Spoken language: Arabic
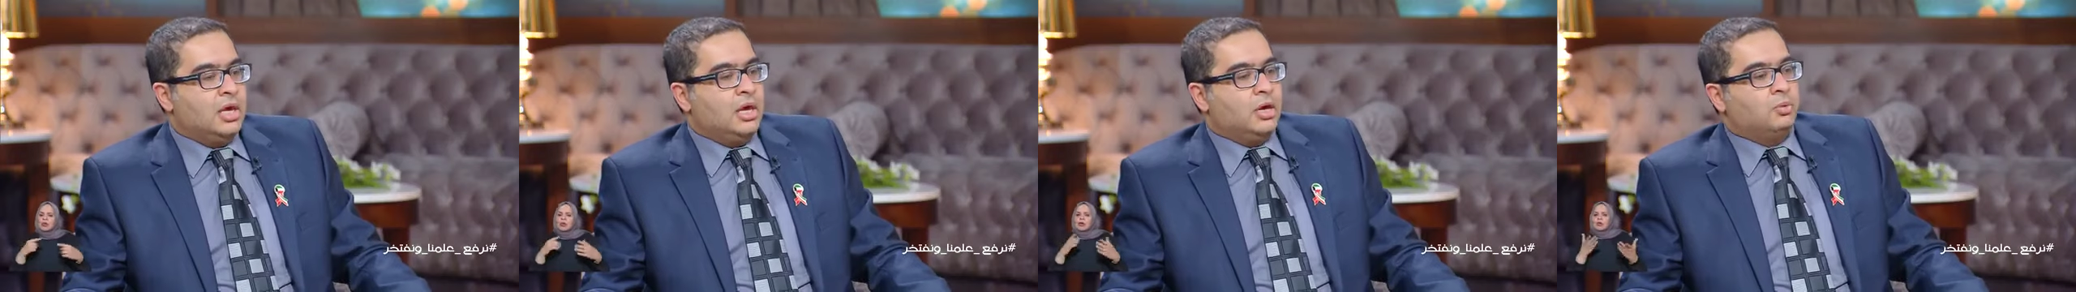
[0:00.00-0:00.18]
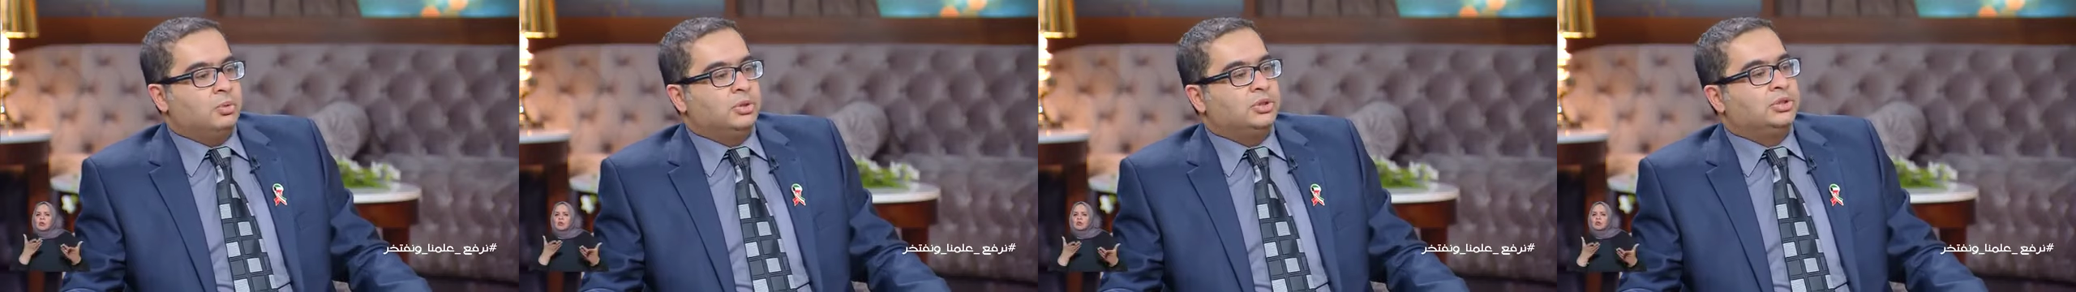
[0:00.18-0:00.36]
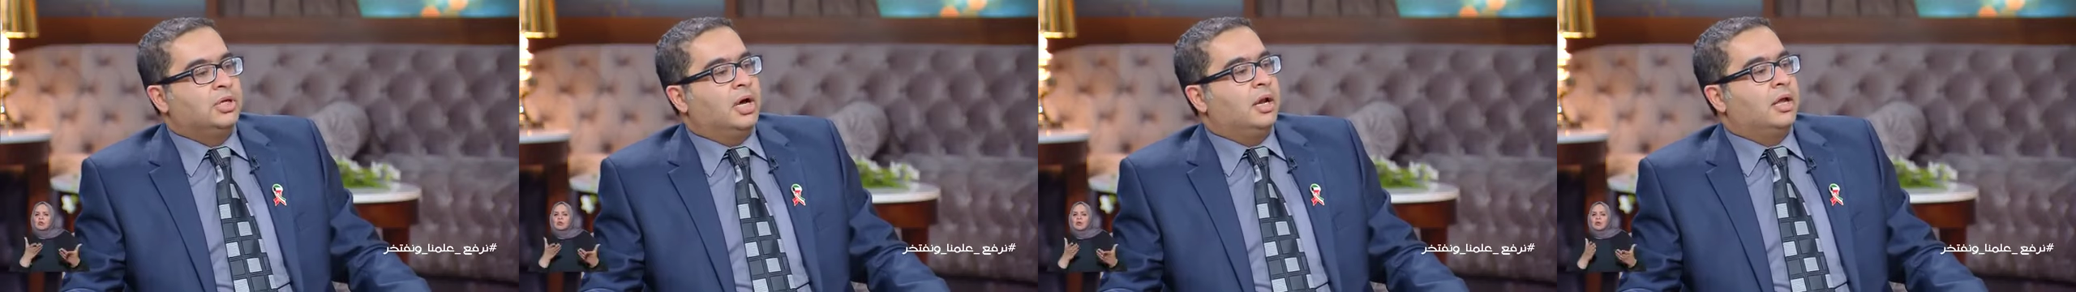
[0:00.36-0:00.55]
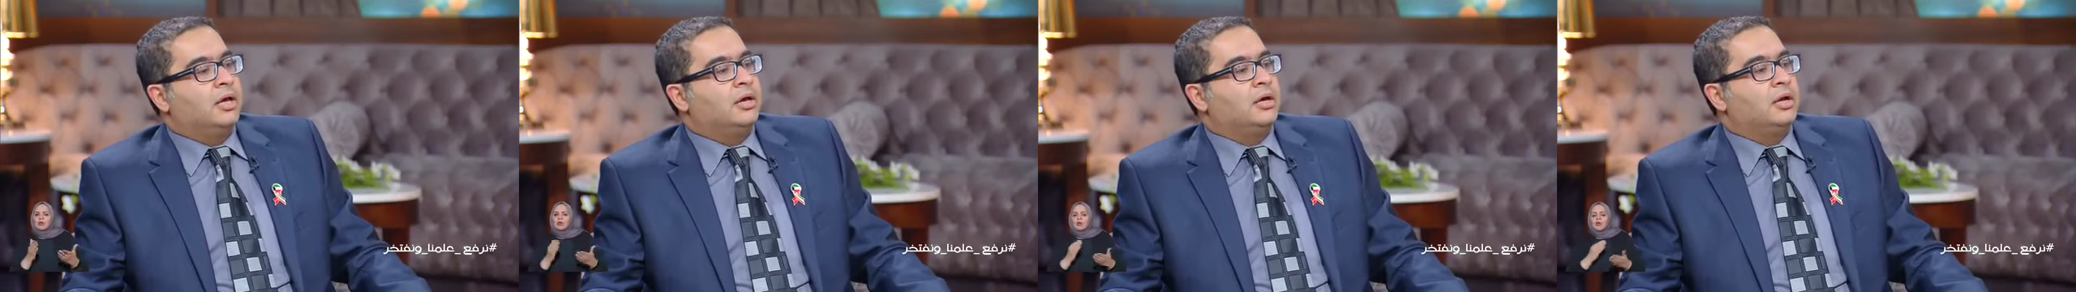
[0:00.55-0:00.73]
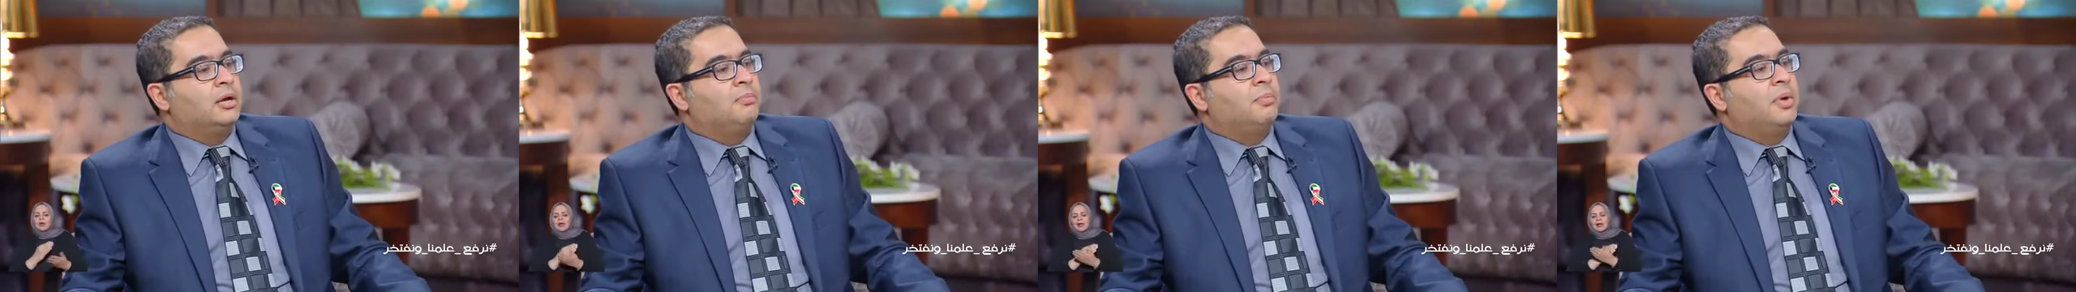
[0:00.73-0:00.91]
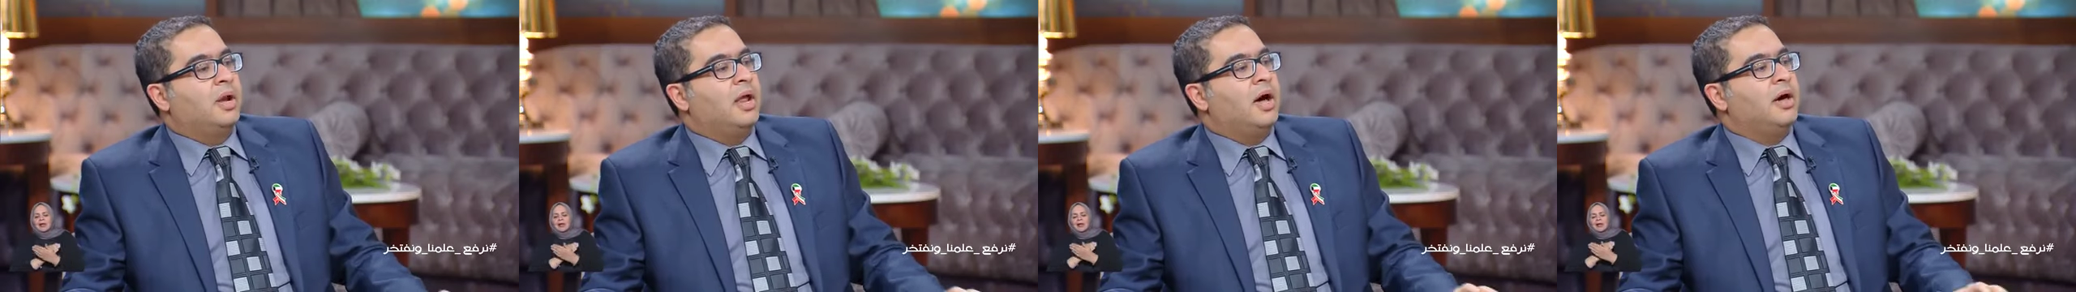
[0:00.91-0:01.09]
وإن شاء الله يا
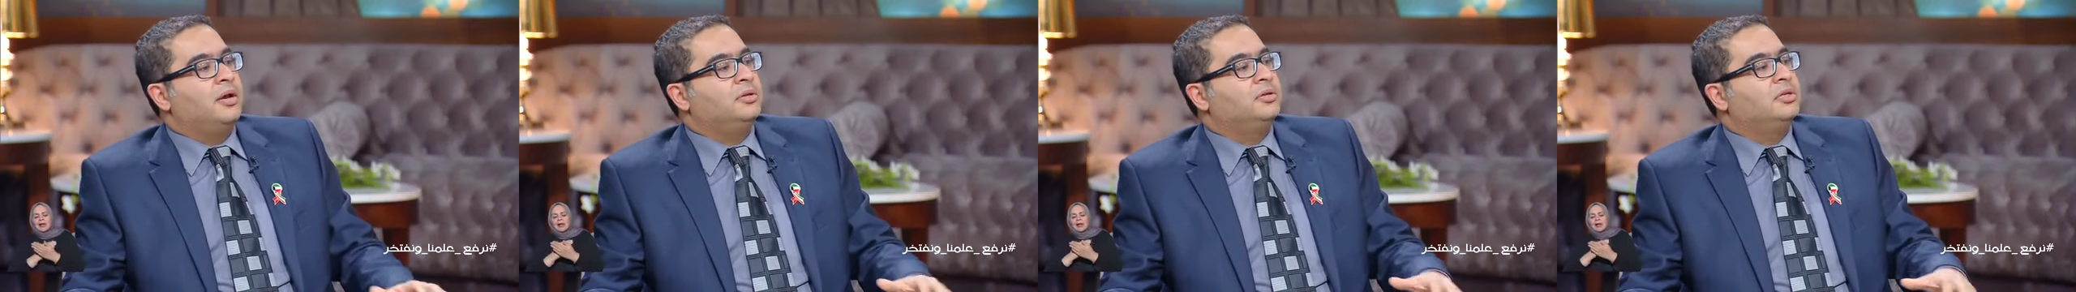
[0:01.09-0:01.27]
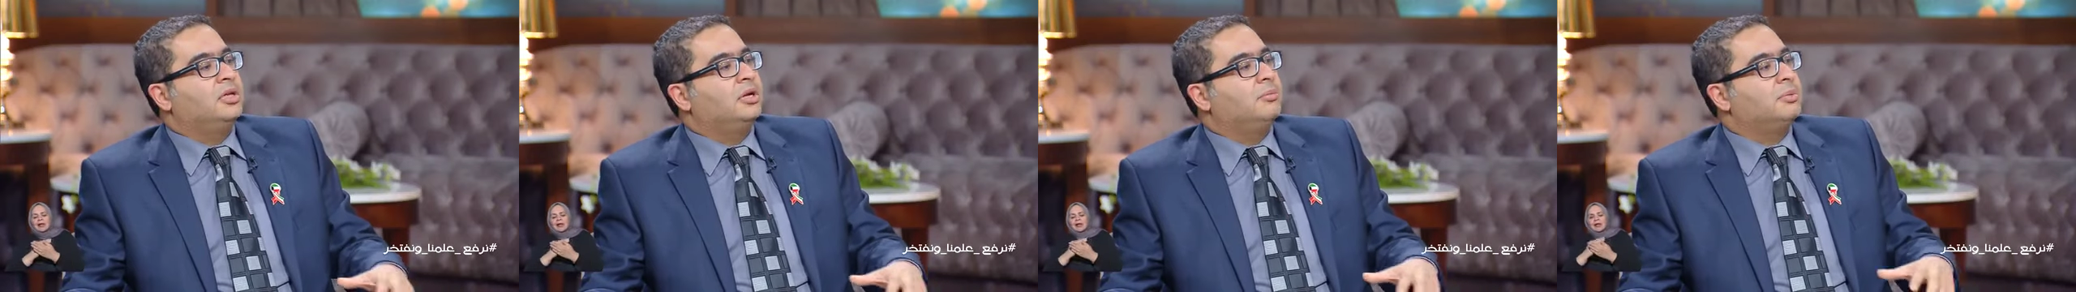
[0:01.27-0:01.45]
رب الآن عندنا